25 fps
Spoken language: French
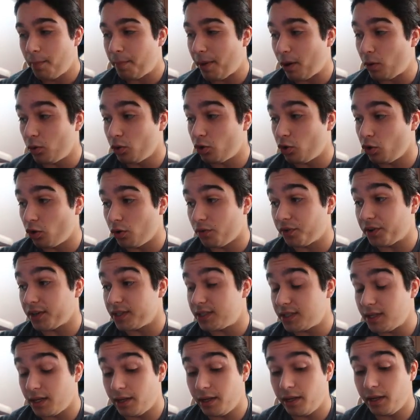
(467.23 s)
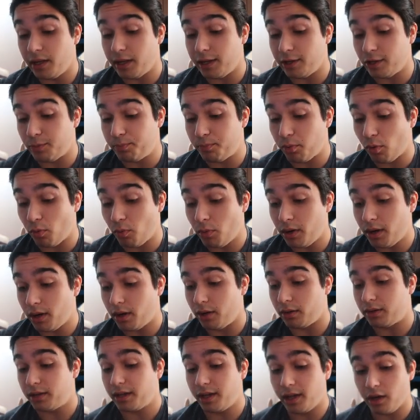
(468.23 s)
Par contre, le coffret scellé est pour
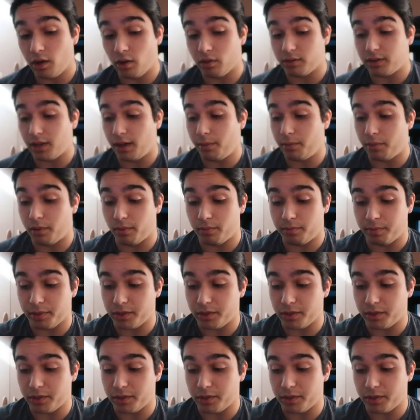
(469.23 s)
moi très rentable